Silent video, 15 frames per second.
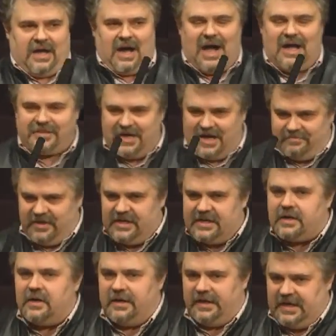а там
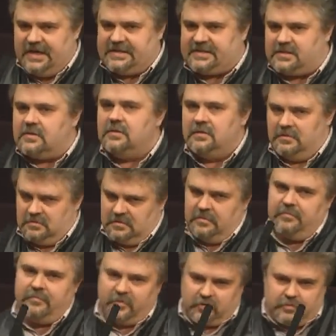их есть
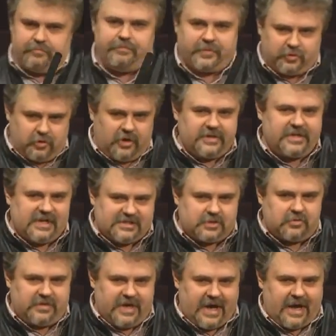тот
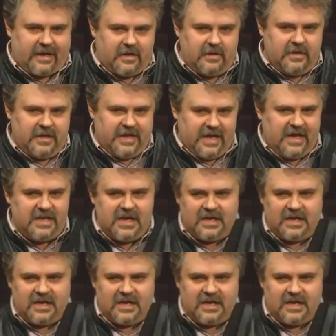государь, и они